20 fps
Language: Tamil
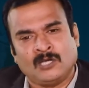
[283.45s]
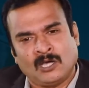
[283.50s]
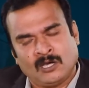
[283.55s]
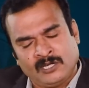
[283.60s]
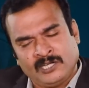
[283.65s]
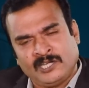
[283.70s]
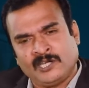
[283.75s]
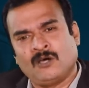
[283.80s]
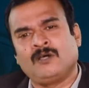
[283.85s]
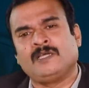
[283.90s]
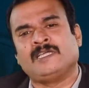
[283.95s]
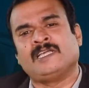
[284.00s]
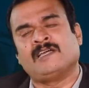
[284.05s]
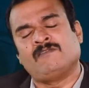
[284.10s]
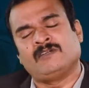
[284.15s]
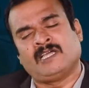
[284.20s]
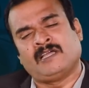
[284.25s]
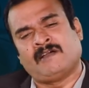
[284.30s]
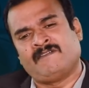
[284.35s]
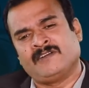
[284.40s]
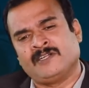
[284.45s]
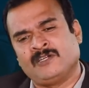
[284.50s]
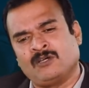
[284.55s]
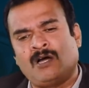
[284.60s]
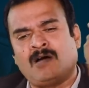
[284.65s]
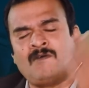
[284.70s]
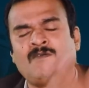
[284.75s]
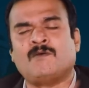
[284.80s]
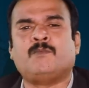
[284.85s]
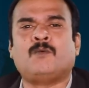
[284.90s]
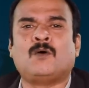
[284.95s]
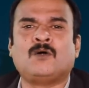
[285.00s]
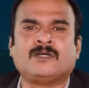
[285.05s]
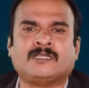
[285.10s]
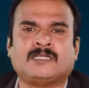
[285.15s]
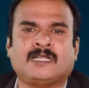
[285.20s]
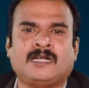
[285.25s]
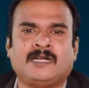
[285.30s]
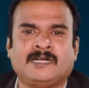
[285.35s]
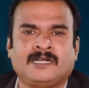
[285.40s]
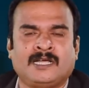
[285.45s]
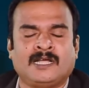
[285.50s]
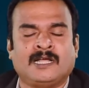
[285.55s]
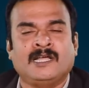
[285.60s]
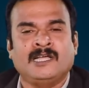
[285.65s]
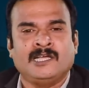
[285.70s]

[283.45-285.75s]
எங்கேயோ எவ எவனையோ அவன் போட்டு தள்ளிட்டு